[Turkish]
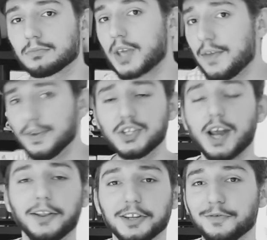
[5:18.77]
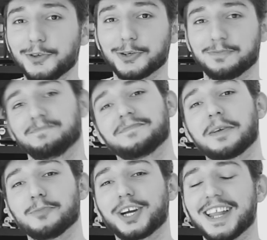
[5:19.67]
Keyfini çıkartalım videonun.
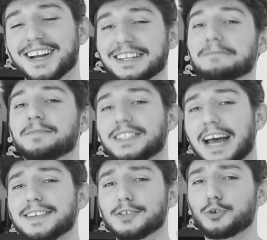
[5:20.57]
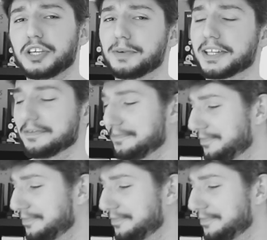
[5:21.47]
Bu kadardı. Kendinize çok iyi bakın.